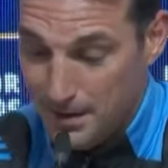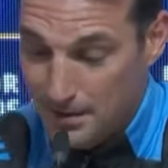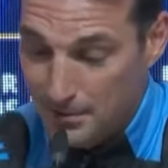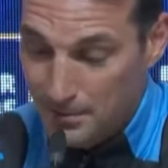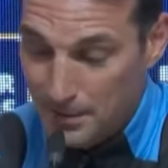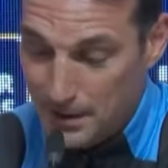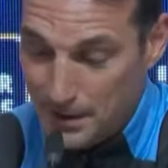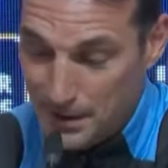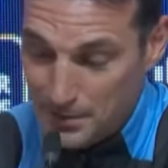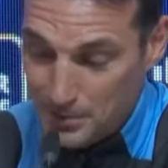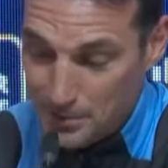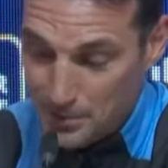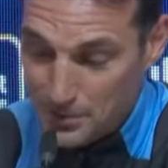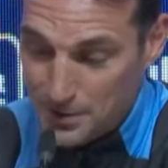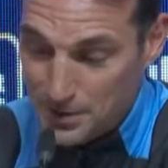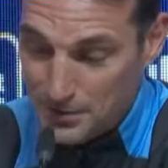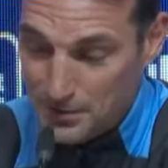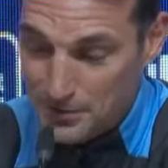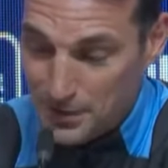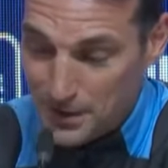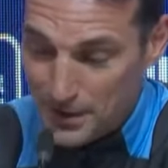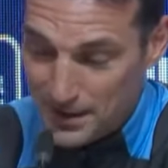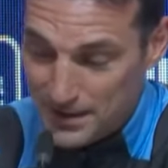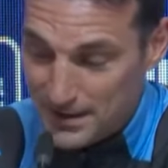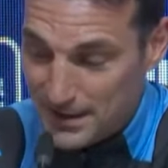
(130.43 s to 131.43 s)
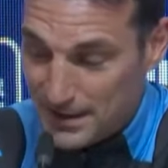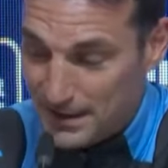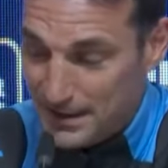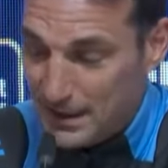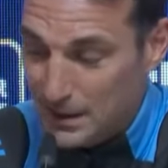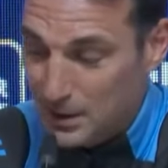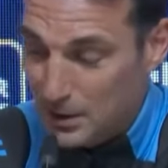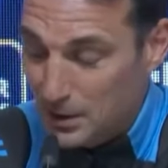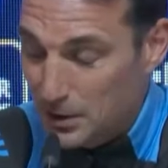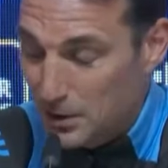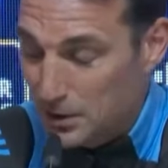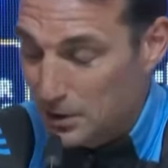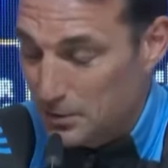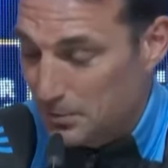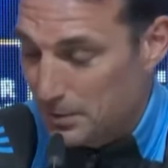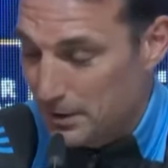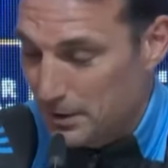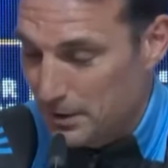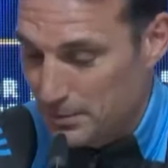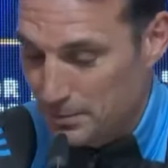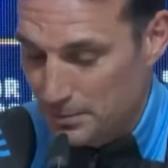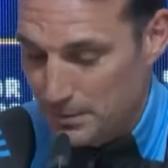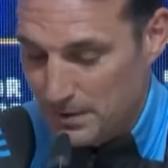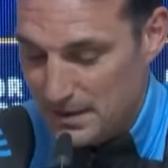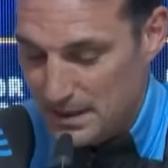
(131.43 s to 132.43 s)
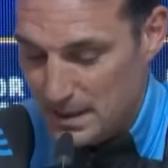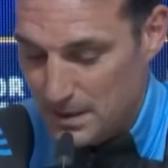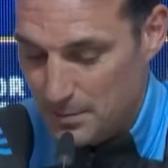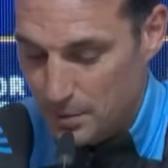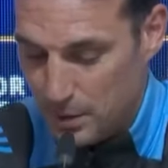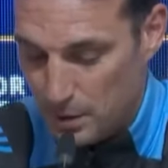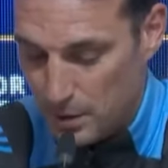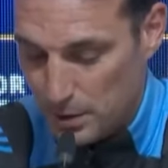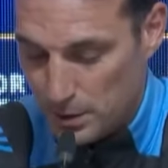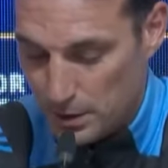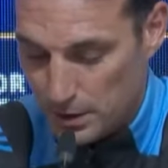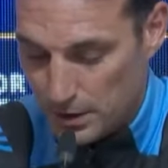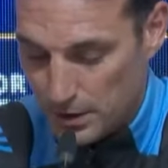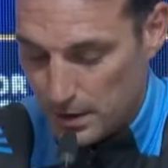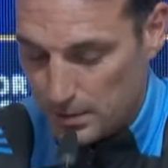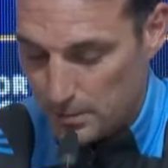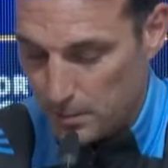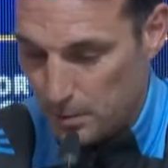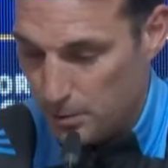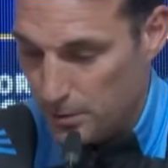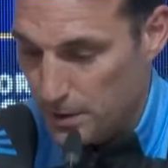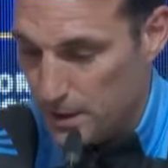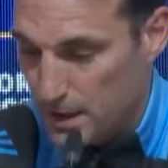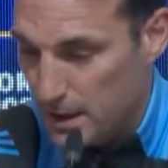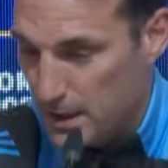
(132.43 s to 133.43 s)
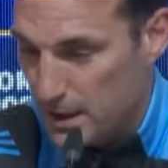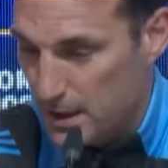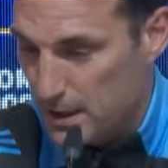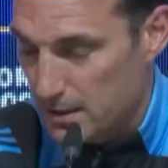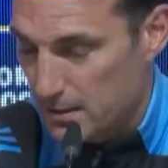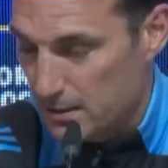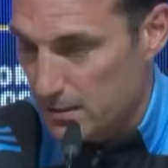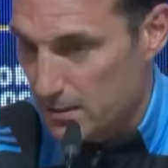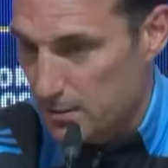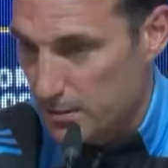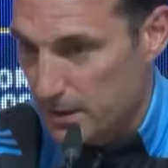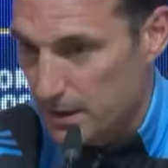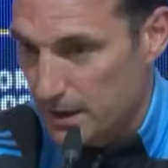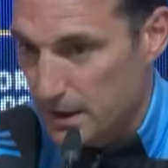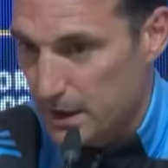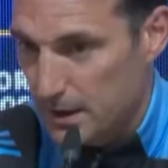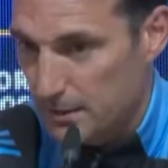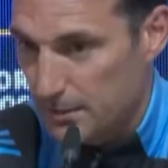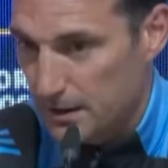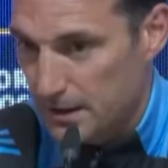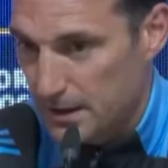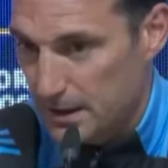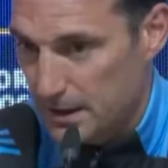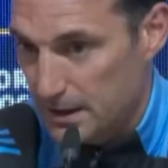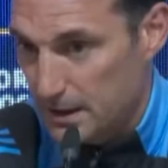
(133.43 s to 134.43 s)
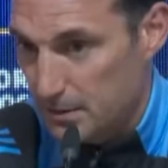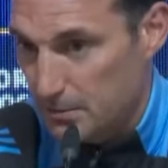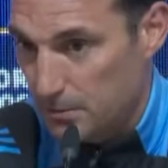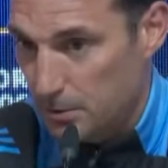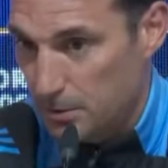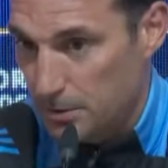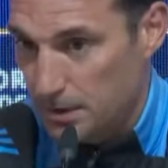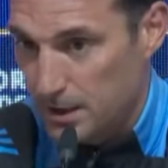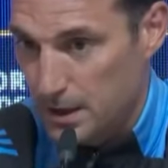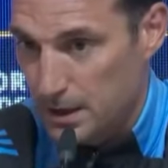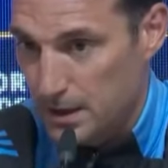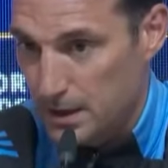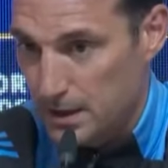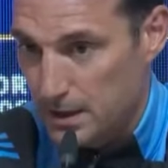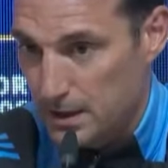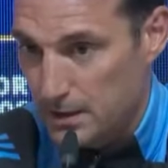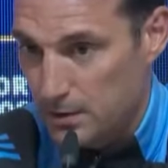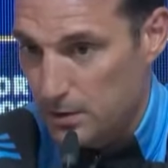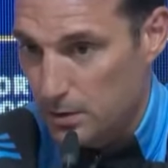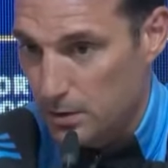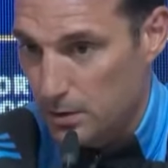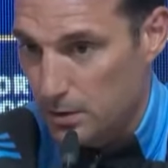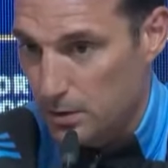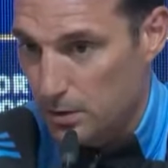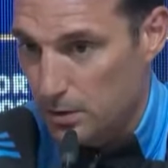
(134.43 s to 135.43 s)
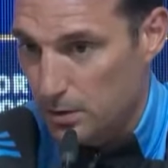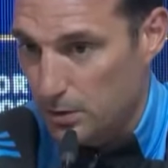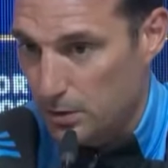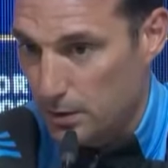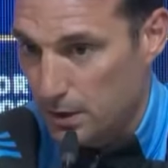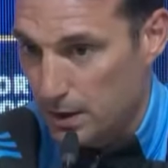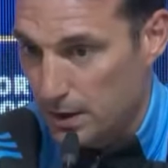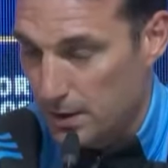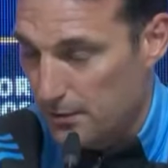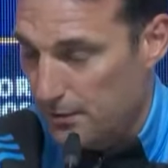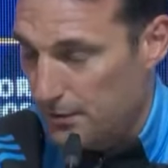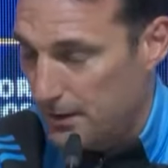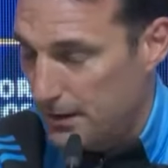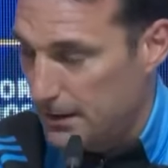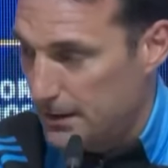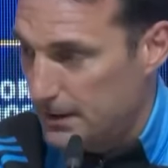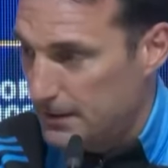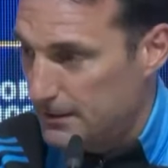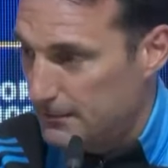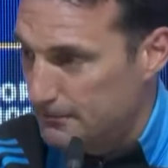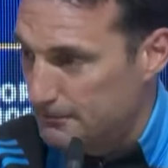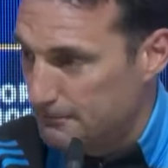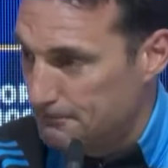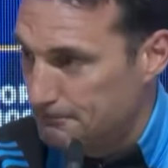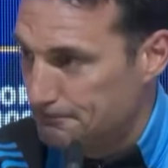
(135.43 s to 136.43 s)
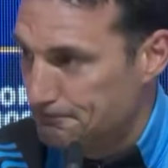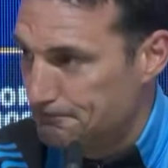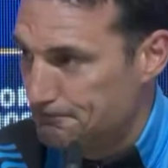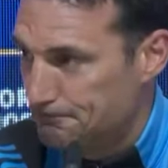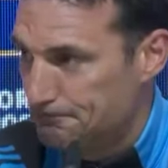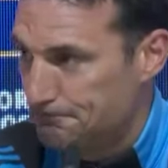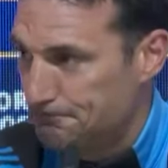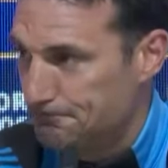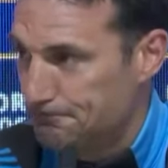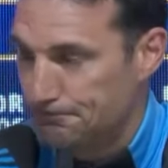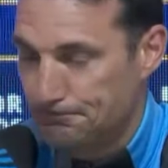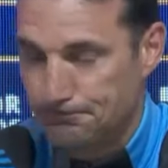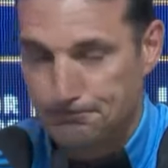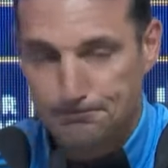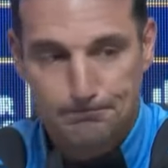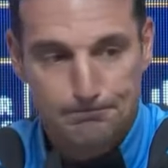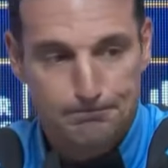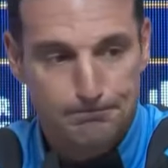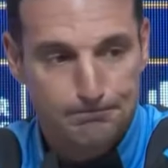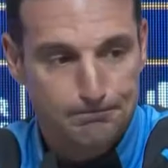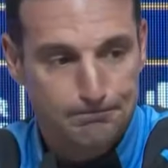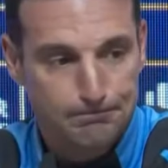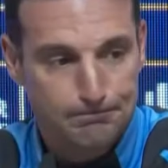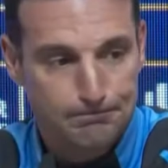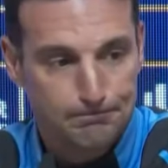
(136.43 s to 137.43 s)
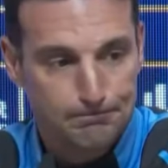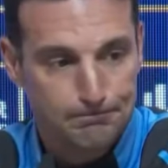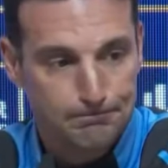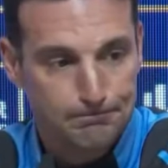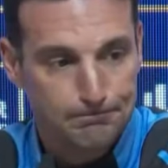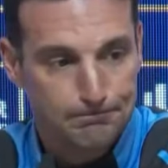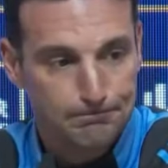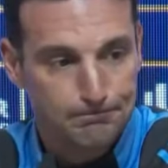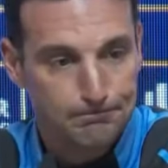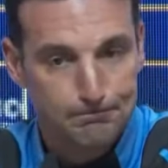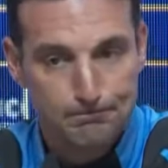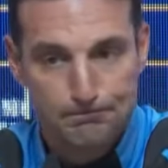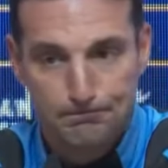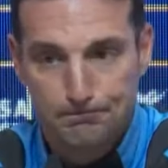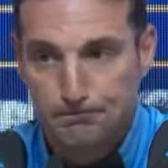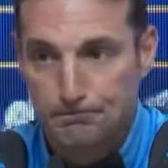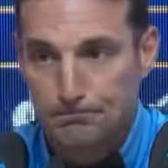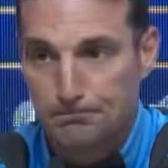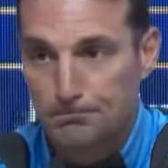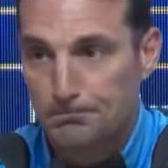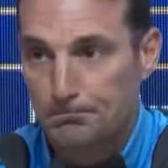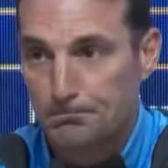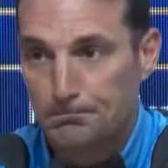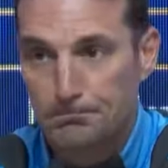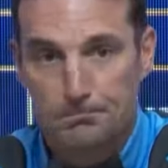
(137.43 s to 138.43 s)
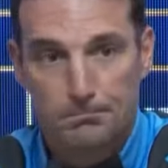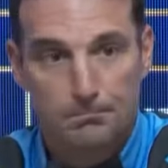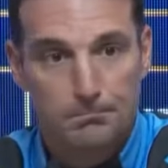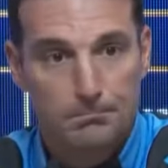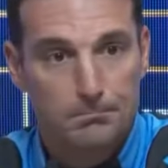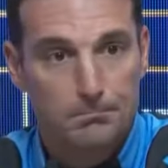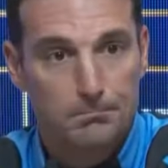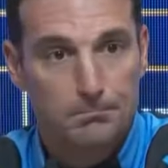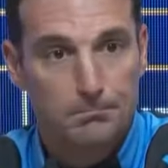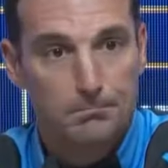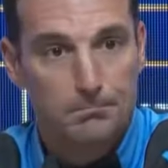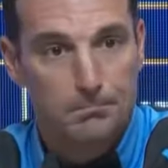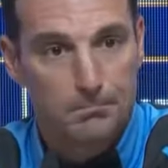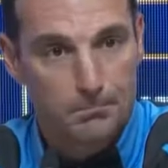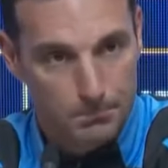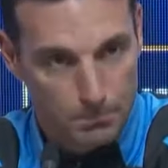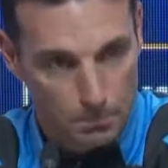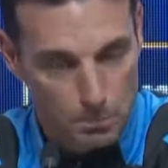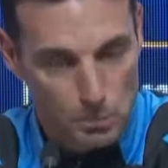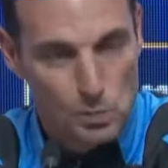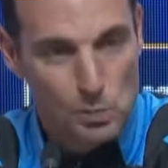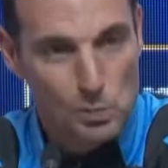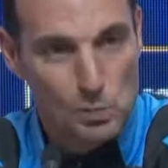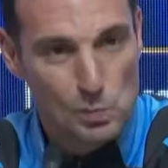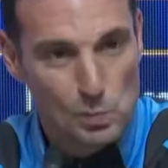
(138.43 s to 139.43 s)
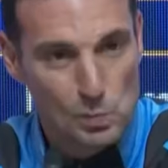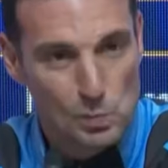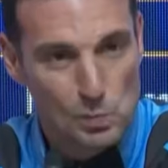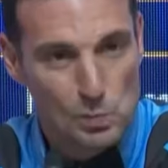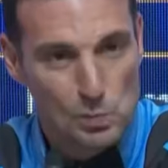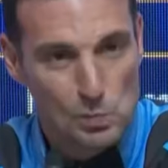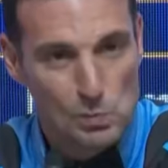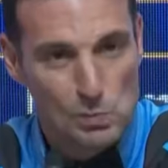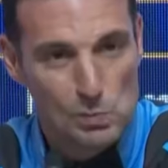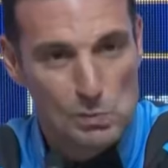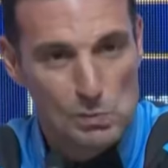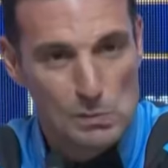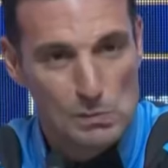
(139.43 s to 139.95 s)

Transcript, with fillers: veremos si fue acertado o no, pero en principio creo que estamos bien, numéricamente estamos bien y no, no, no falta. Leonel, ¿cómo te va? Estamos acá en vivo para, para Teis Sports.